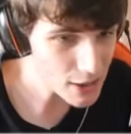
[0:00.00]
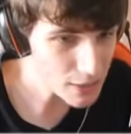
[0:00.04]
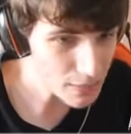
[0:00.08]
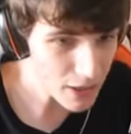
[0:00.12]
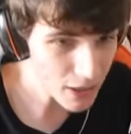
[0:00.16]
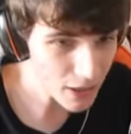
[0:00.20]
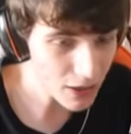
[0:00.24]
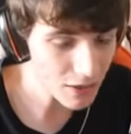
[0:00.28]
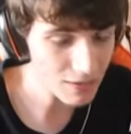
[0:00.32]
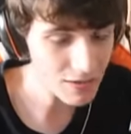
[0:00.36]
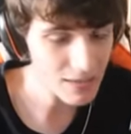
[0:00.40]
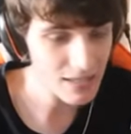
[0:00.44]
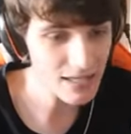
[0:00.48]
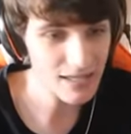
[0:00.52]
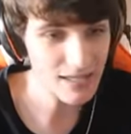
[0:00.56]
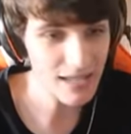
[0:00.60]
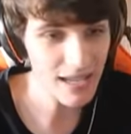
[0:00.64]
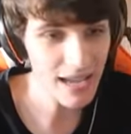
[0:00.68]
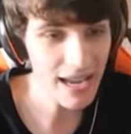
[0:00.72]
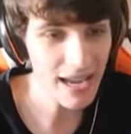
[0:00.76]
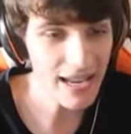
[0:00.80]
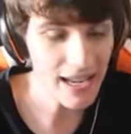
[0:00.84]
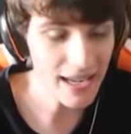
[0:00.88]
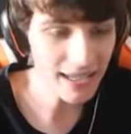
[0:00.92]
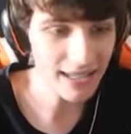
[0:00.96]
acho melhor vocês
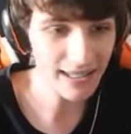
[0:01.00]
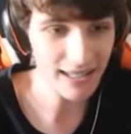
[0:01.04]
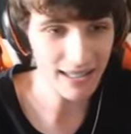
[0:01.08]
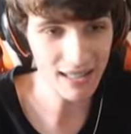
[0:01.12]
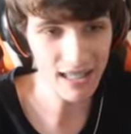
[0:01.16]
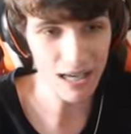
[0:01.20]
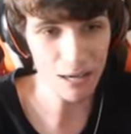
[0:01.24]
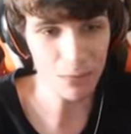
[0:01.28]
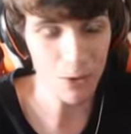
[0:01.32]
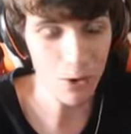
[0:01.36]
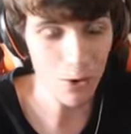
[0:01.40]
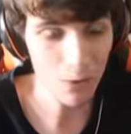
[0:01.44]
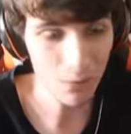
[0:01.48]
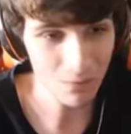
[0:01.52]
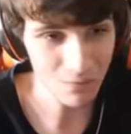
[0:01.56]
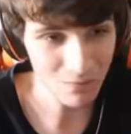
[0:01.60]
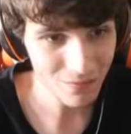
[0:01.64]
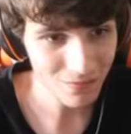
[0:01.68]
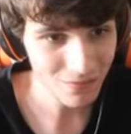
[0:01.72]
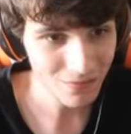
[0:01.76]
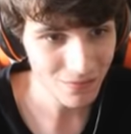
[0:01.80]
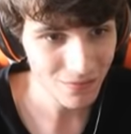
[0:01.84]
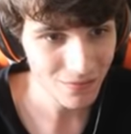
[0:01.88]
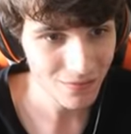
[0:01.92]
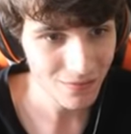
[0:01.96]
ficarem aqui, tá bom?
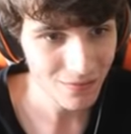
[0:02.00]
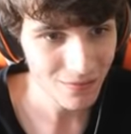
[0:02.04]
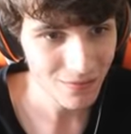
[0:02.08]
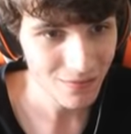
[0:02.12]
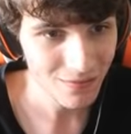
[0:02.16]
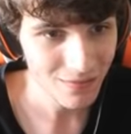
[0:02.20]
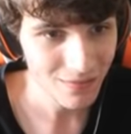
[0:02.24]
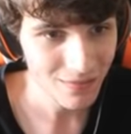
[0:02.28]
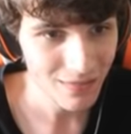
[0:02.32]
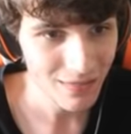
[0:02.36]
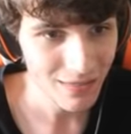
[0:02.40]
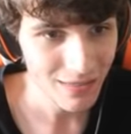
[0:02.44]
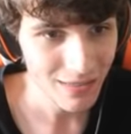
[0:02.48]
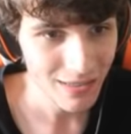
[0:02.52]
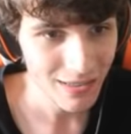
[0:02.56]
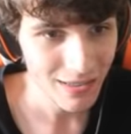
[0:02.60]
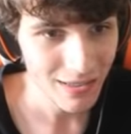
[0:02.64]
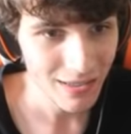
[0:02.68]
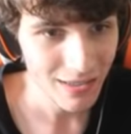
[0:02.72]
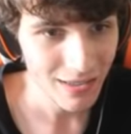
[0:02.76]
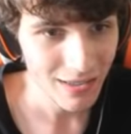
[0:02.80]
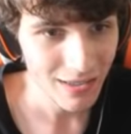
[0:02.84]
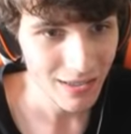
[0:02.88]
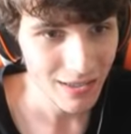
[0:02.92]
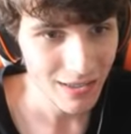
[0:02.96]

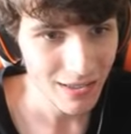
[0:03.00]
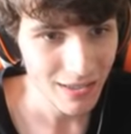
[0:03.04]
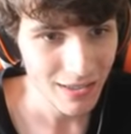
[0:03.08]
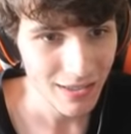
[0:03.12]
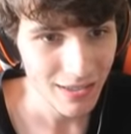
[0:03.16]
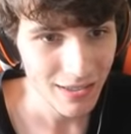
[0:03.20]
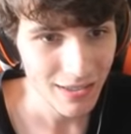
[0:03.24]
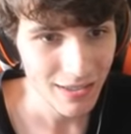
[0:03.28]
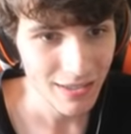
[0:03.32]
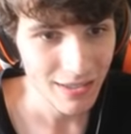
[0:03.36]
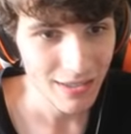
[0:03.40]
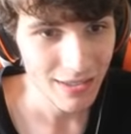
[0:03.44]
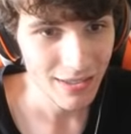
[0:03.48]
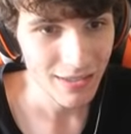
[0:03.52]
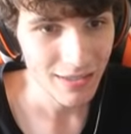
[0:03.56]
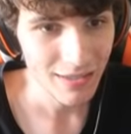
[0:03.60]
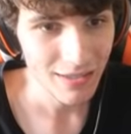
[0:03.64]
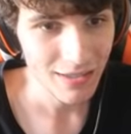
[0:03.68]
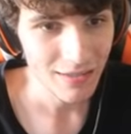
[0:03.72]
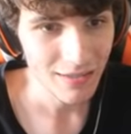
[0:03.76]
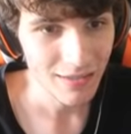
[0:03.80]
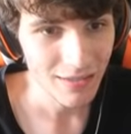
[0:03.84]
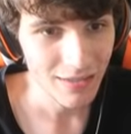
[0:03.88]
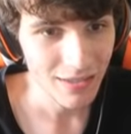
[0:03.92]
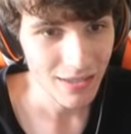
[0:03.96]
Ah, é, tá
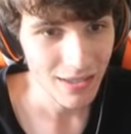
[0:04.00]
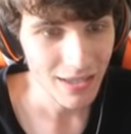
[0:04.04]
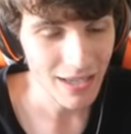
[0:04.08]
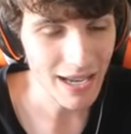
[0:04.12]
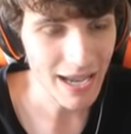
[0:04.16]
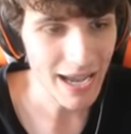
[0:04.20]
bom.